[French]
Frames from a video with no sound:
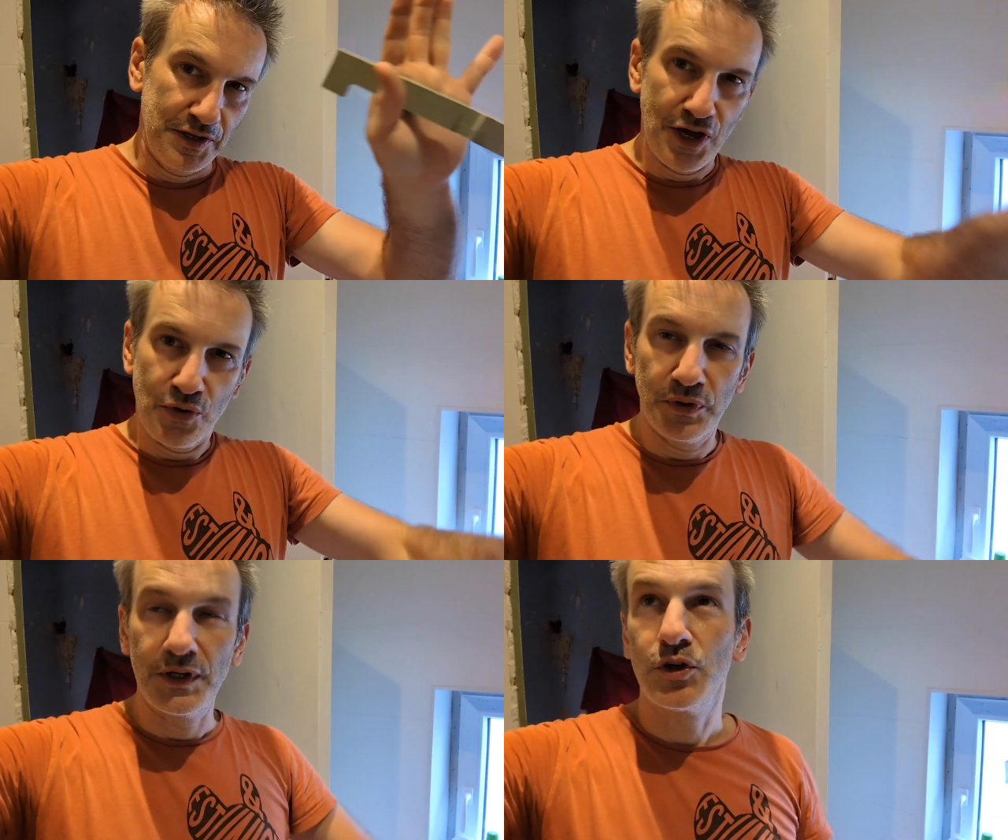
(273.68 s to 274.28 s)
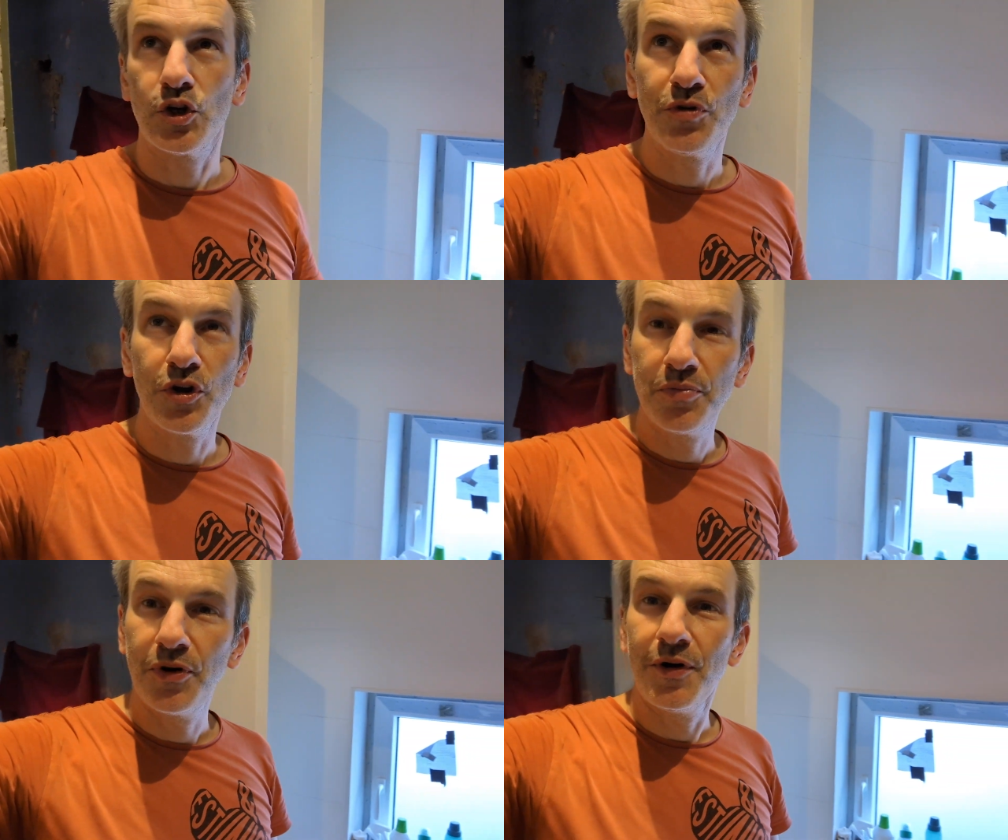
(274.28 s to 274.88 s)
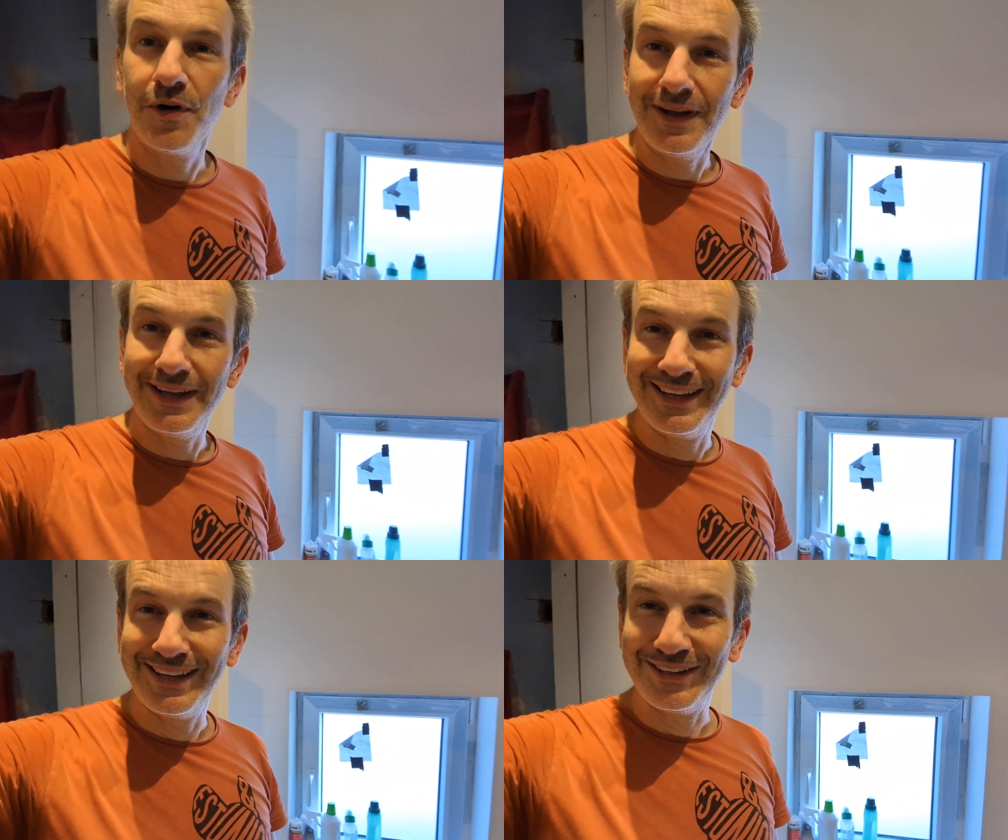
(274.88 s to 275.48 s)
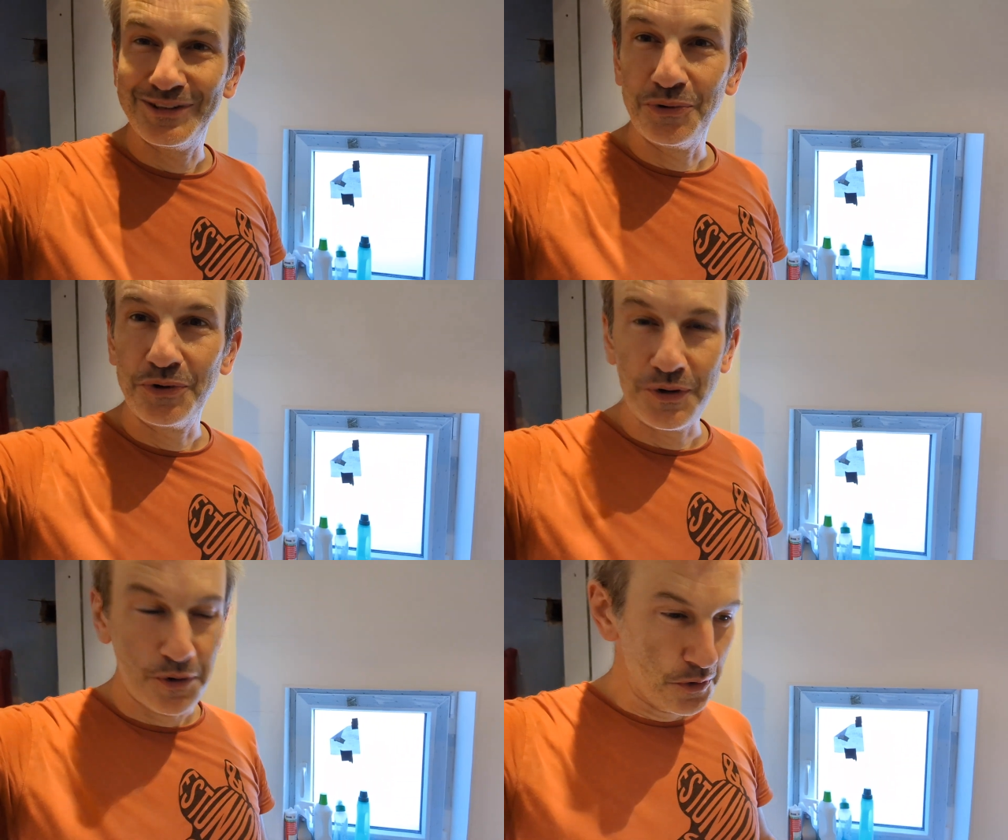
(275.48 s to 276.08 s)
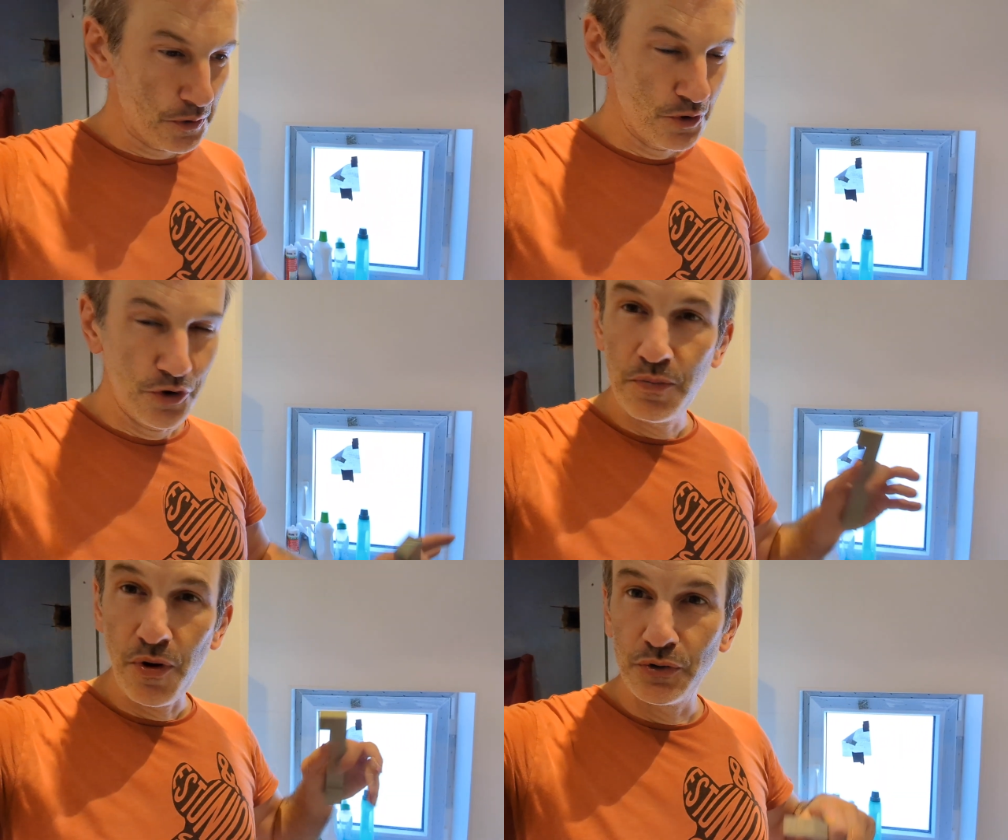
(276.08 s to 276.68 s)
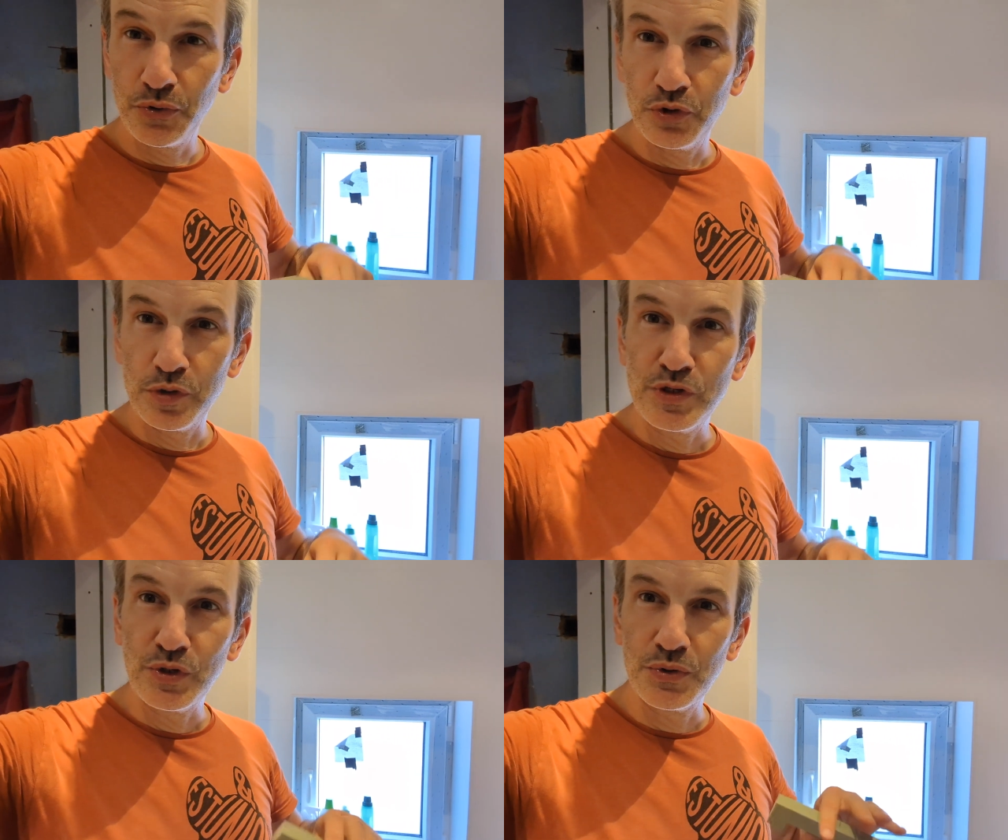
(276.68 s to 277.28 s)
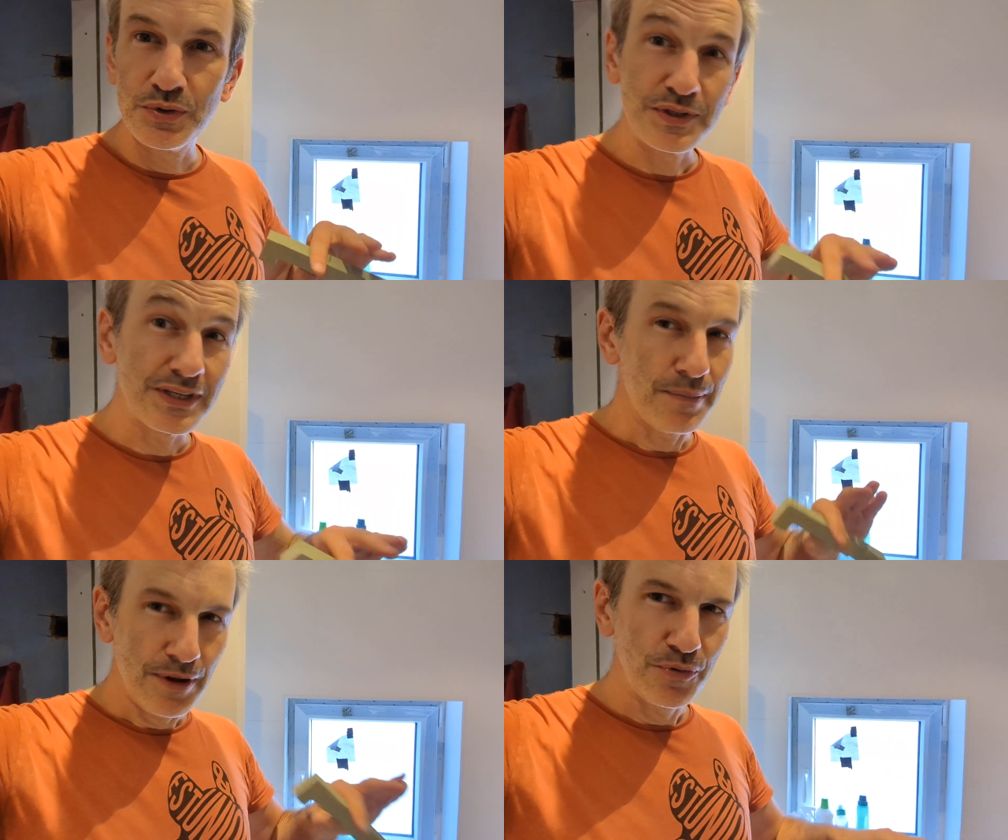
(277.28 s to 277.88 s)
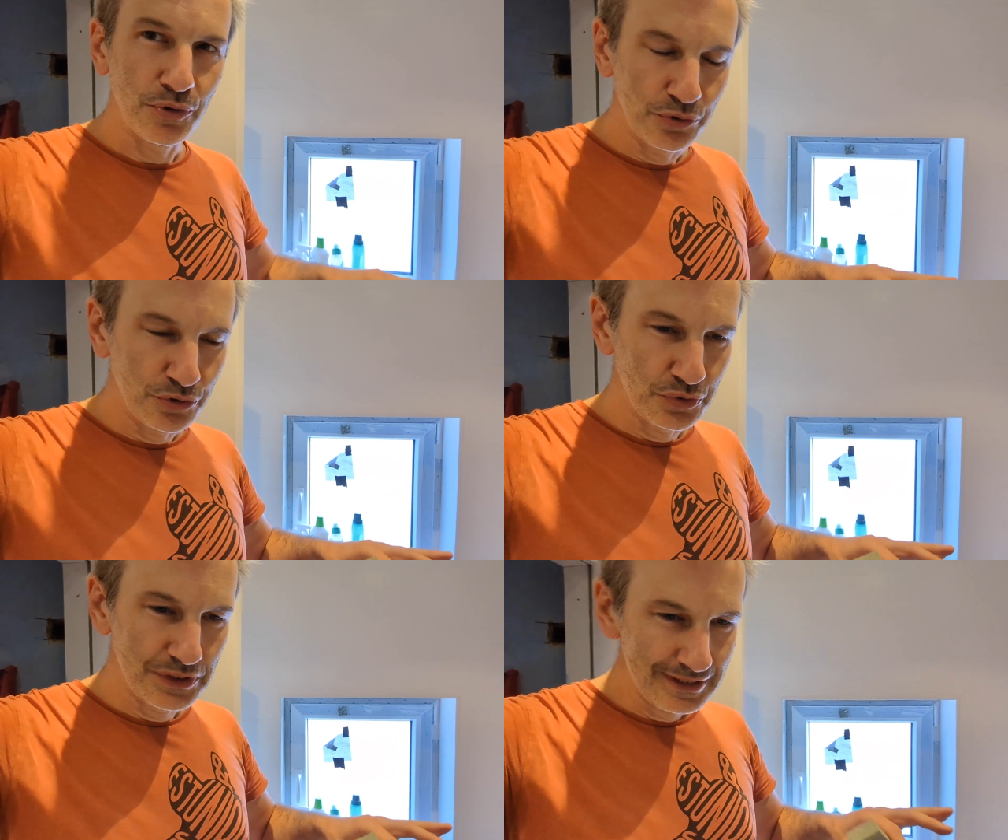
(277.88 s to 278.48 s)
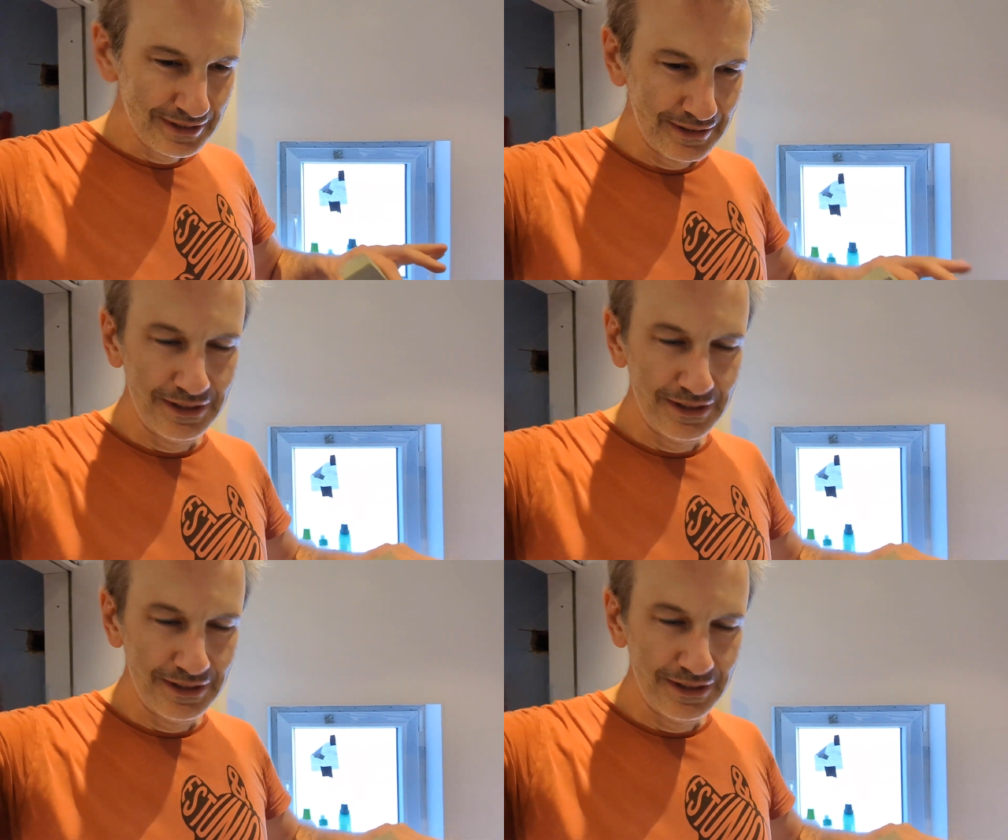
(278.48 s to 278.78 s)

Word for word: Il y a eu des changements de plan et donc euh, le bandeau lumineux, ce sera pas pour tout de suite.